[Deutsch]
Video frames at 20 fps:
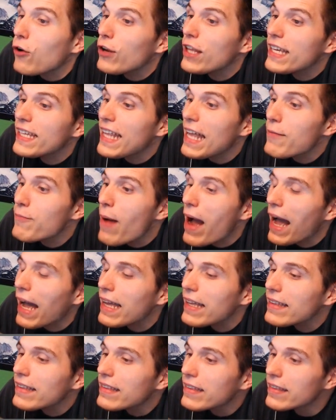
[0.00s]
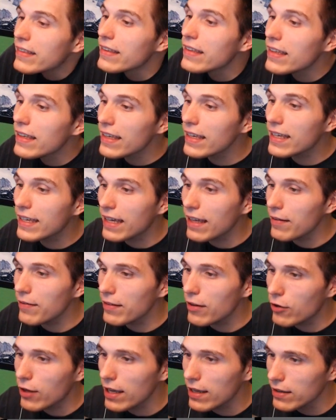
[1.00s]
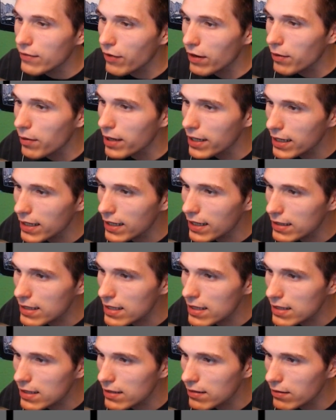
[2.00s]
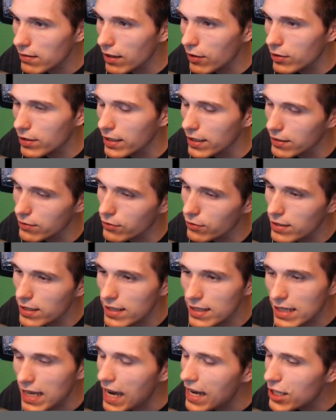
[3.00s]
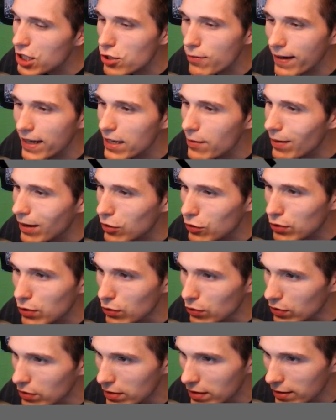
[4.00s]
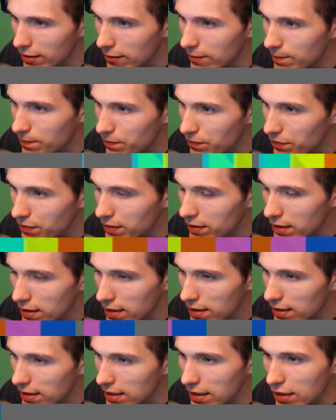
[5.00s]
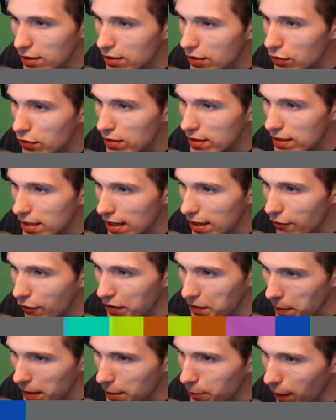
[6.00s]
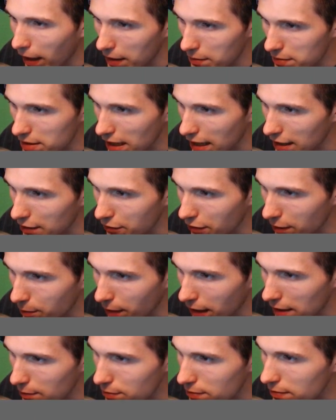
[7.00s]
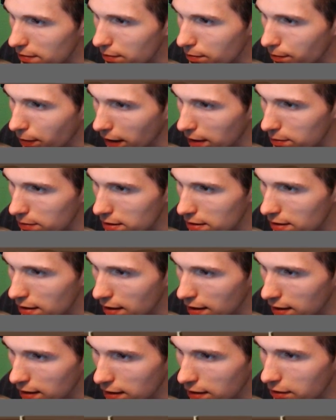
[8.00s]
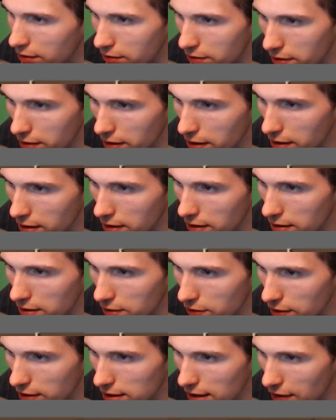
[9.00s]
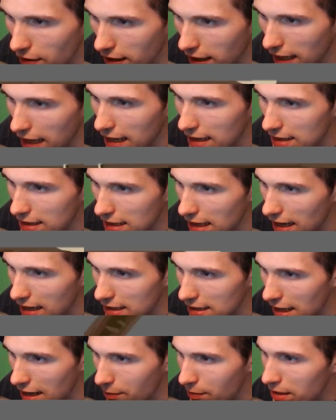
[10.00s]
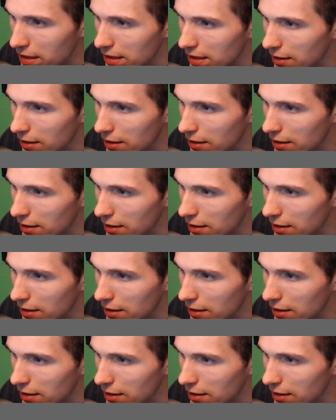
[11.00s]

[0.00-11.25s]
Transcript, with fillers: soll ich denn machen? Ich, okay, warte mal, jetzt sitzt... Ja, okay, so sitzt kein Schwein im Auto. Ist ja, ist ja, warte mal, ich bremse einfach. Bremse. Bremsen, ja genau. So, jetzt aber ganz langsam.